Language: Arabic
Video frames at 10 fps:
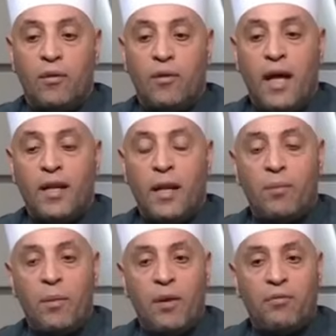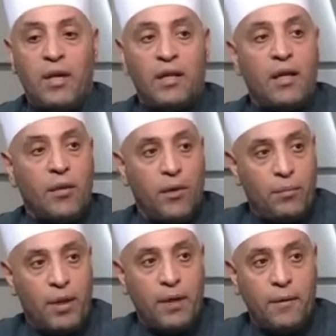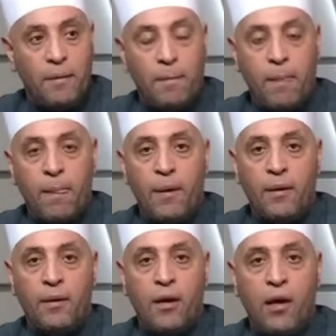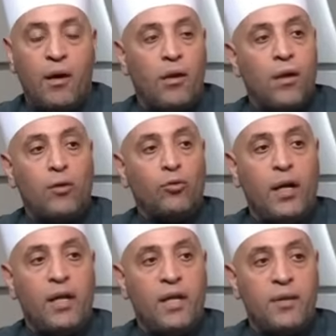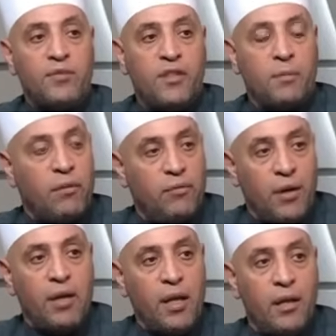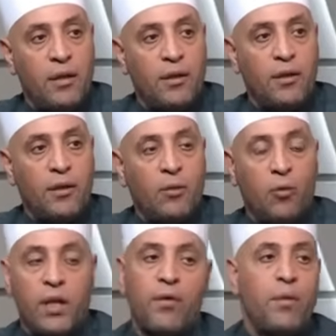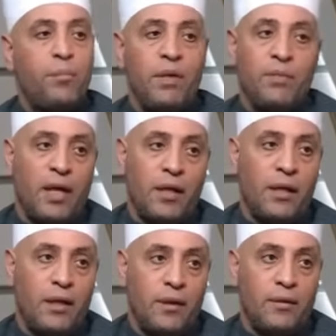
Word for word: انا لما برفع ايديا لربنا اقررت على نفسي بالفقر ولربي بالغنى